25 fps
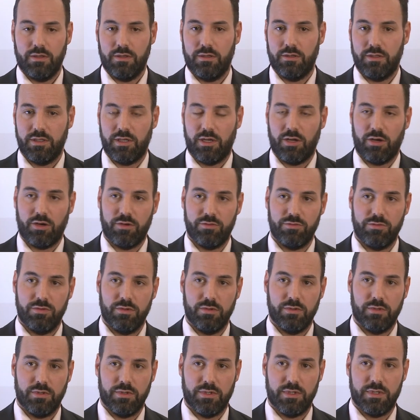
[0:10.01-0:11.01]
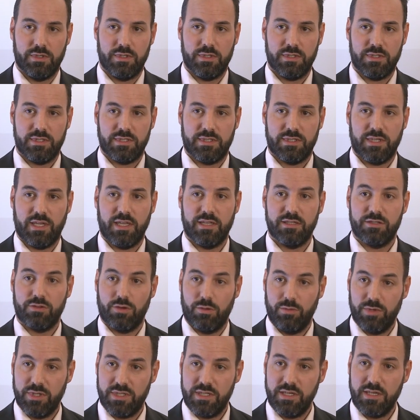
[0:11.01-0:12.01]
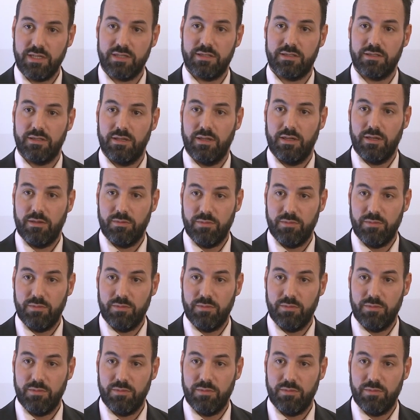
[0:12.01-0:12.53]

euh, dans la revue Science Robotics,